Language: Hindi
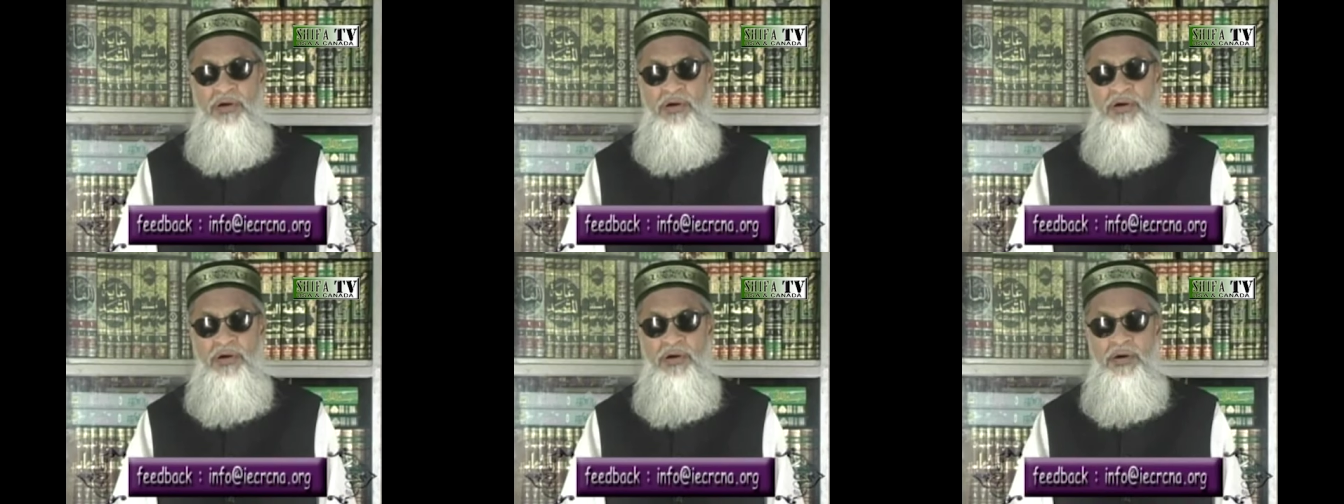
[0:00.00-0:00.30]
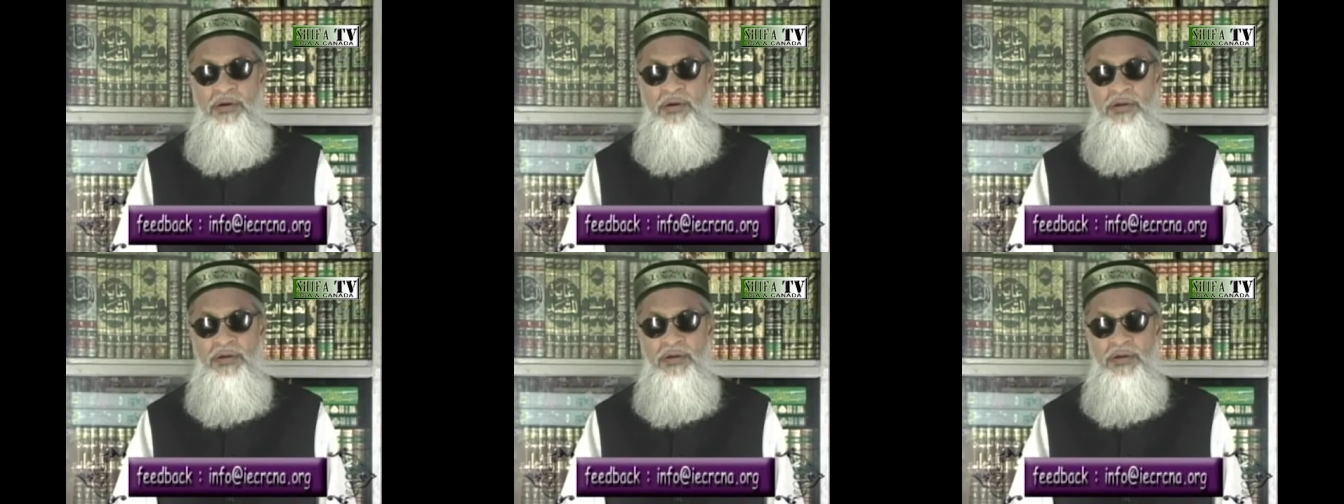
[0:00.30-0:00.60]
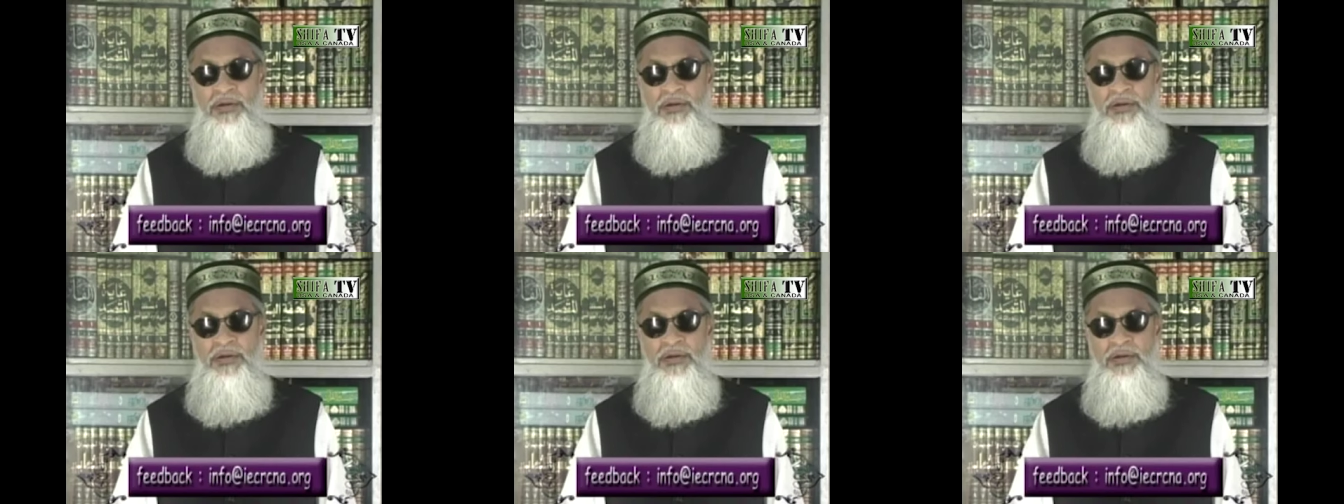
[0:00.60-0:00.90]
और
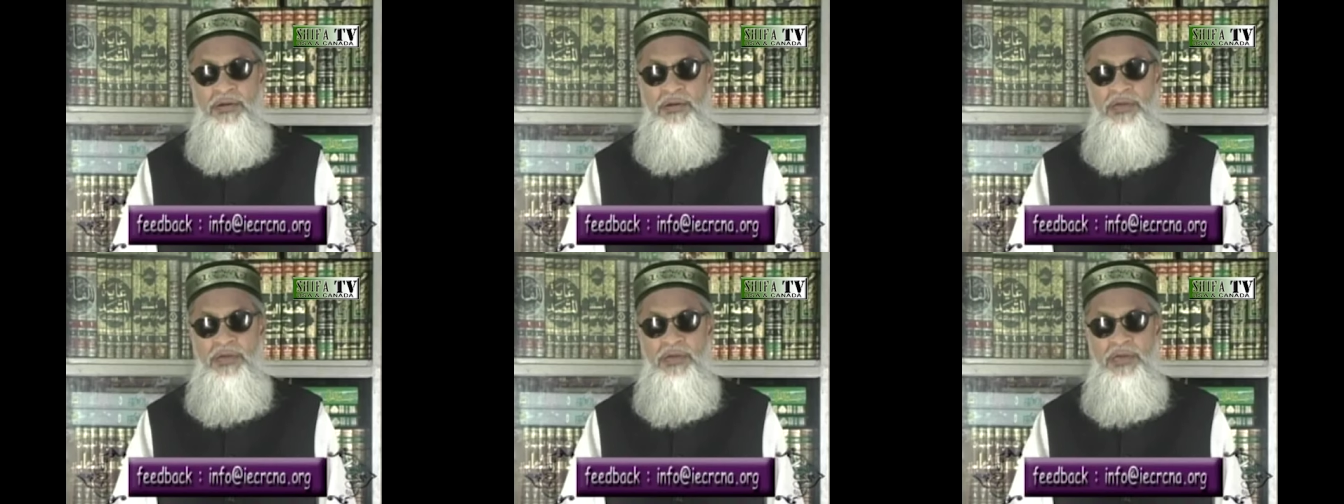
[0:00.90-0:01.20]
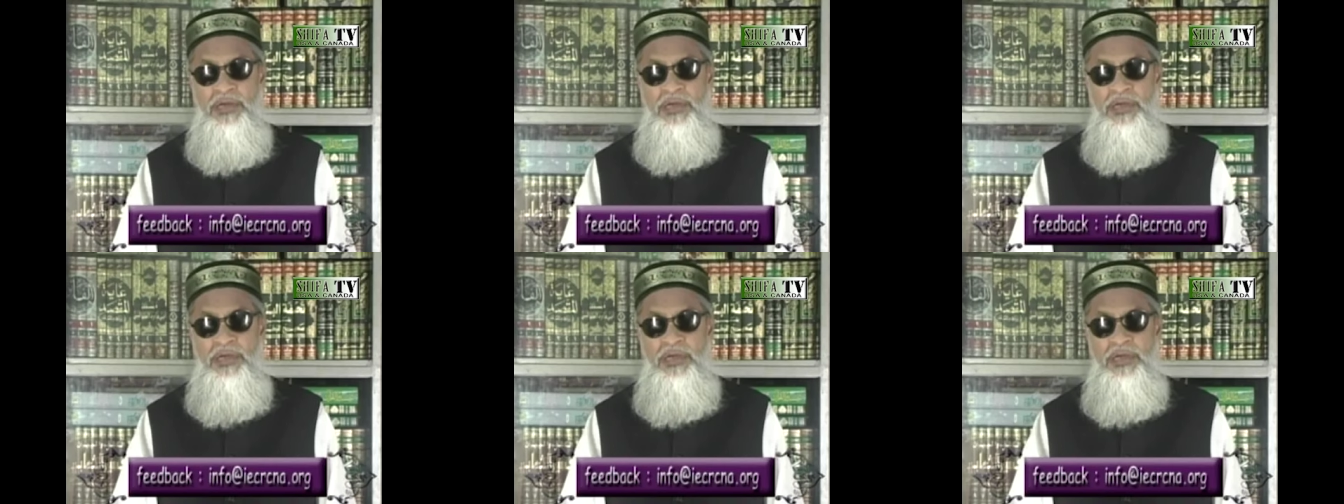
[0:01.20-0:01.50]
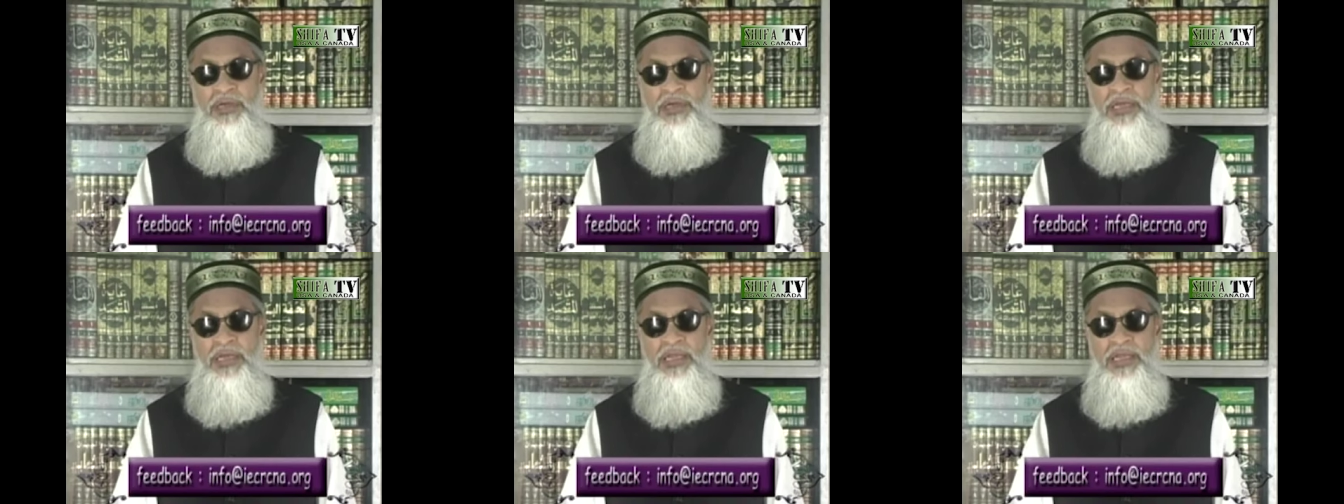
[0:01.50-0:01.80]

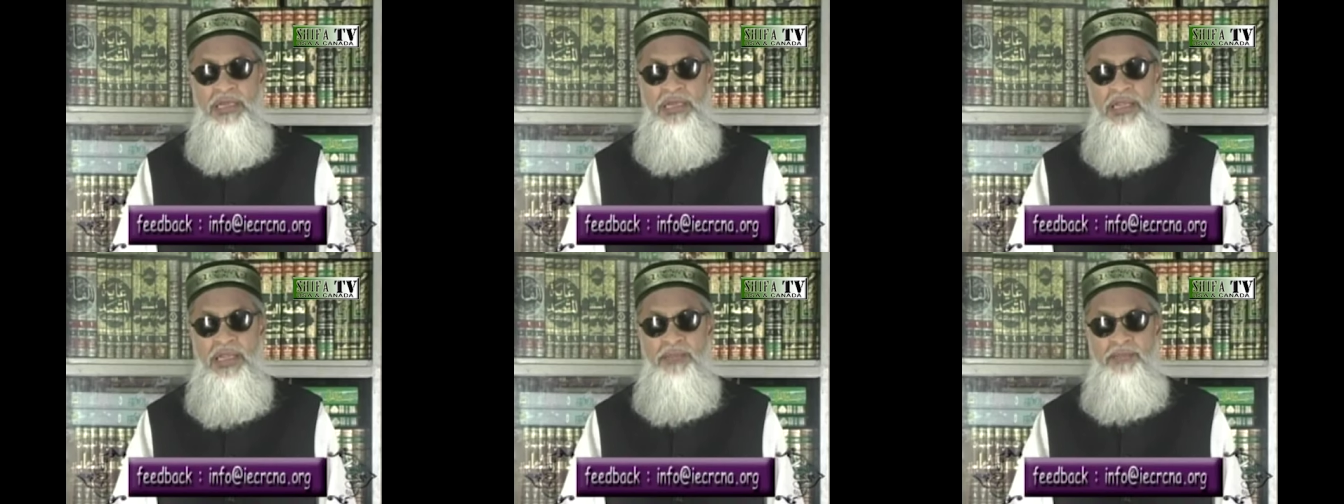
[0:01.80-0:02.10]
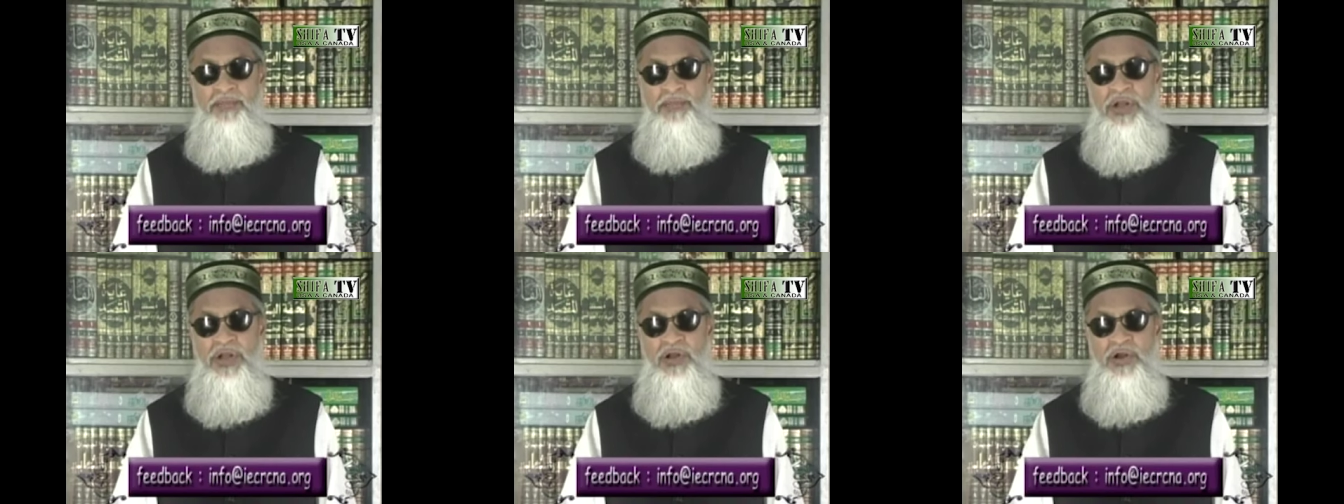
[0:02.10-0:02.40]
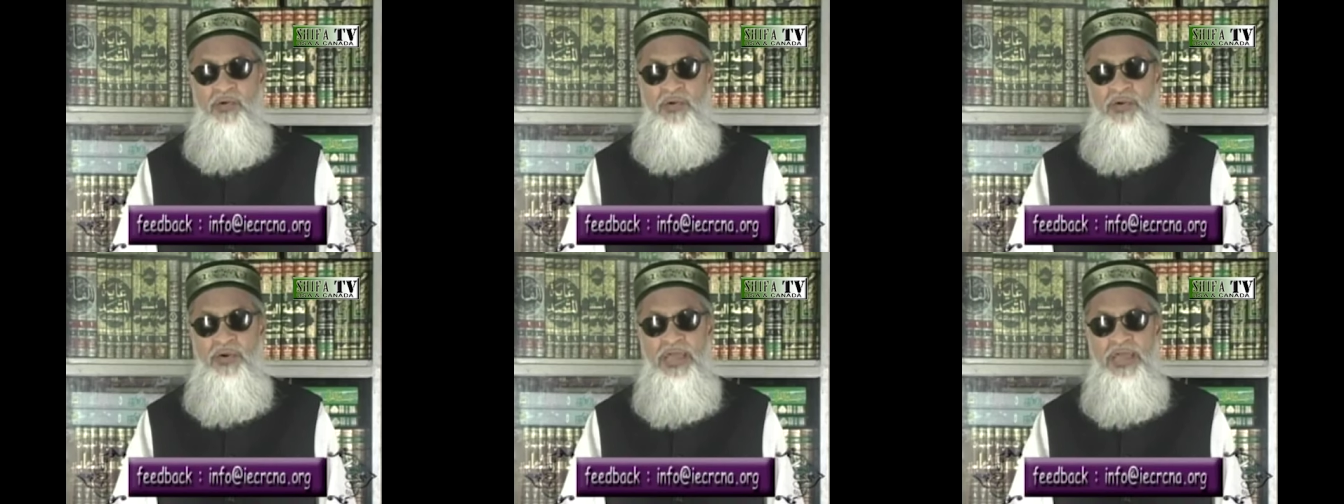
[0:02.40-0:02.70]
इन रब्बा
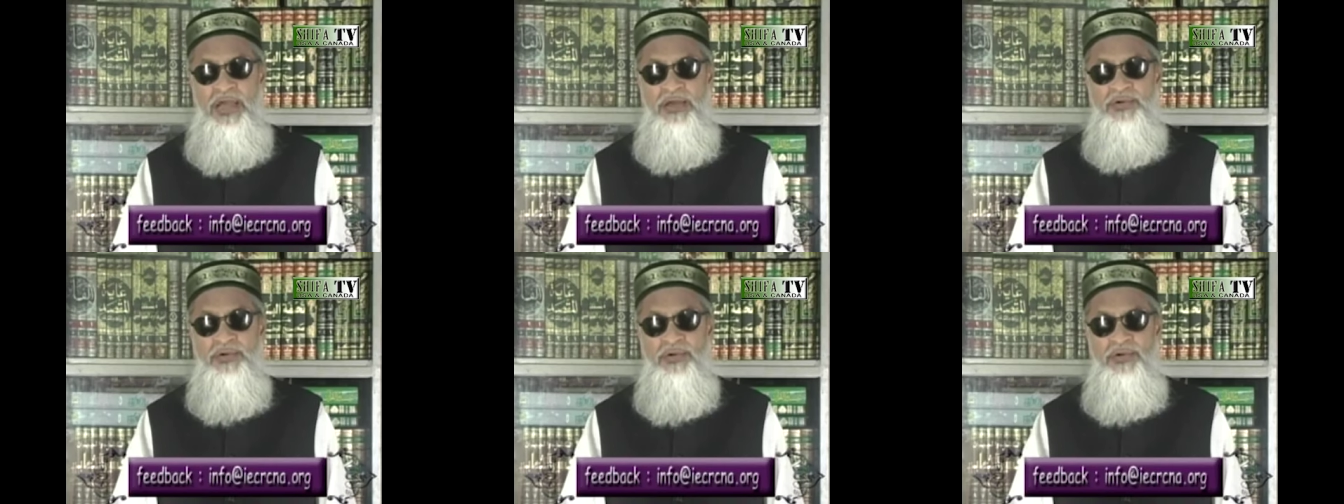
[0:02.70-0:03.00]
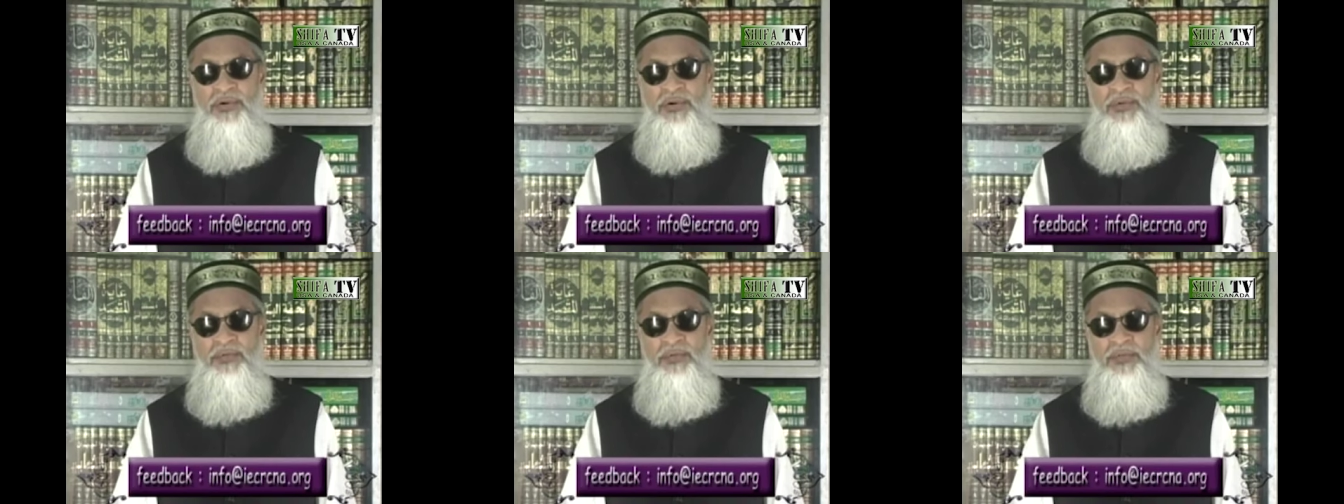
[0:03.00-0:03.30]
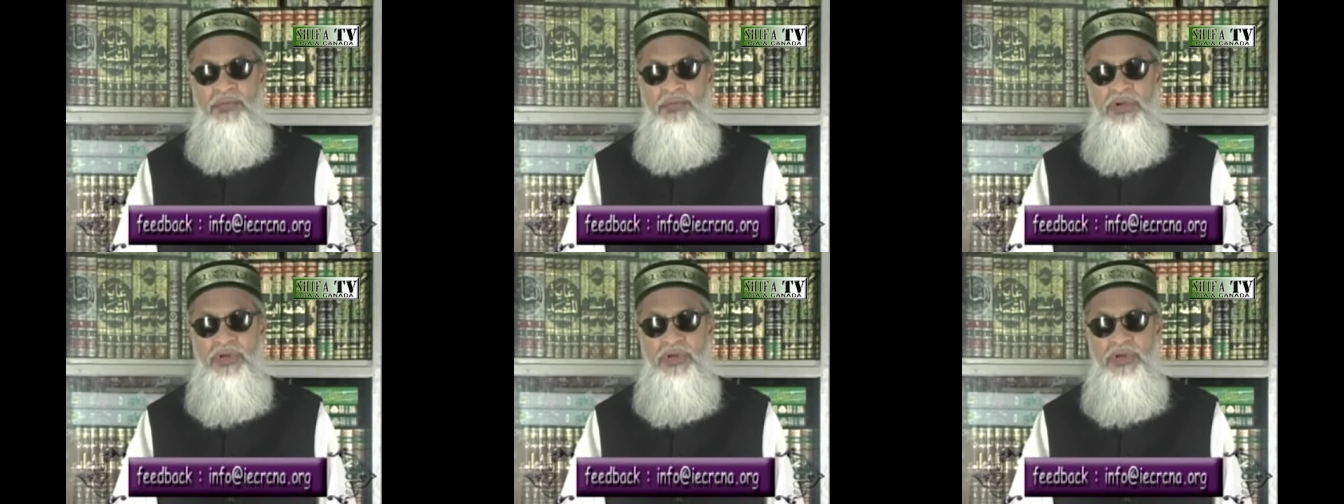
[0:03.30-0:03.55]
का हुआ यह शरहम